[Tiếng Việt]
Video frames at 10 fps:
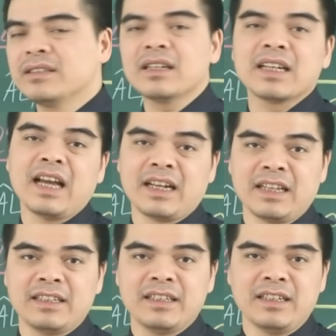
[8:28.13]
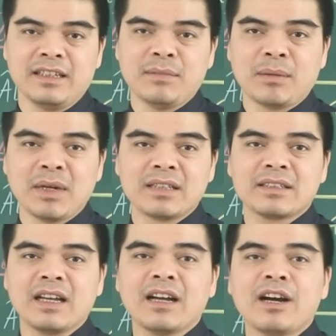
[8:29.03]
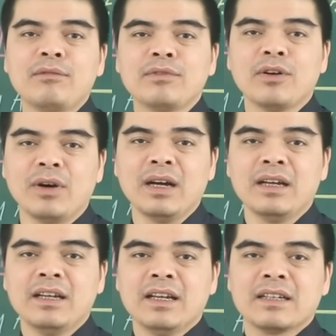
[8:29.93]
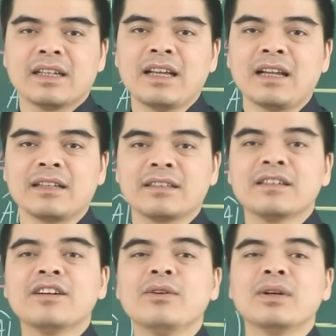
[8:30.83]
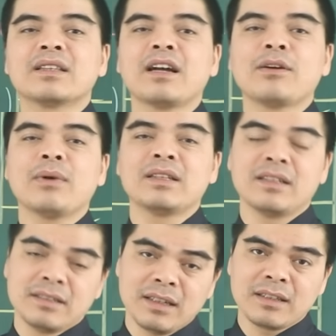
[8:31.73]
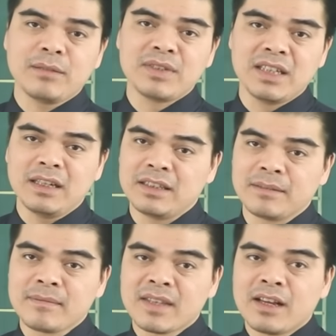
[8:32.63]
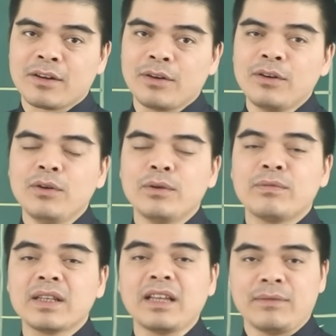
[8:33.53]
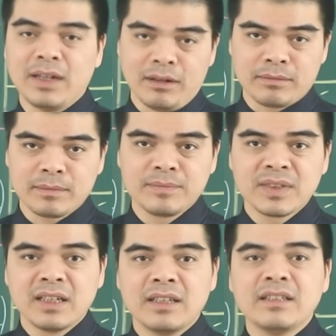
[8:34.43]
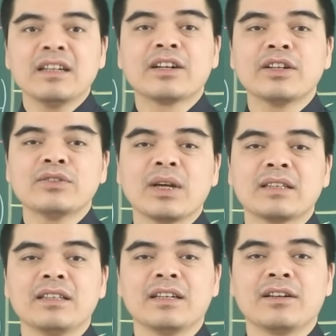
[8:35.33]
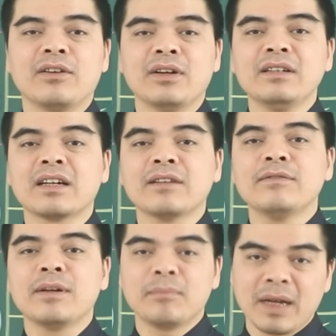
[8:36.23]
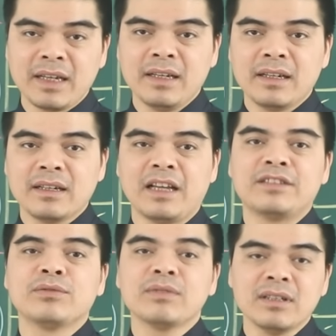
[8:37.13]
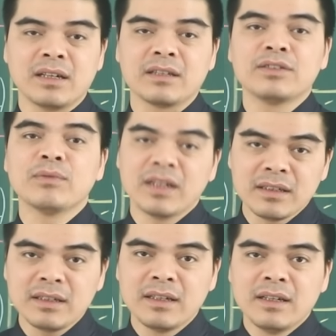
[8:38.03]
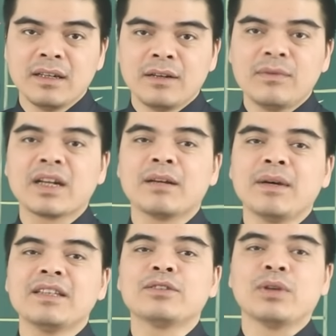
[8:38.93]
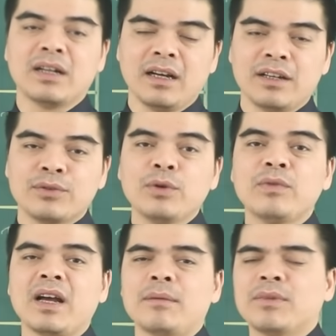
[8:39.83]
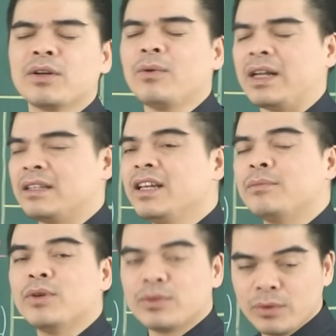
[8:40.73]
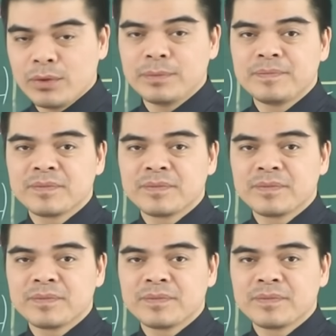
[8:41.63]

giữ được cái đà này thì bản mệnh sẽ không khó để đạt được những cơ hội thăng quan tiến chức, thậm chí là gì? Có cơ hội phát tài phát lộc. Những người kinh doanh thì có được cái vận may để trúng thưởng, trúng lớn. Việc làm ăn thì thuận lợi, thu về một khoản tiền bội thu.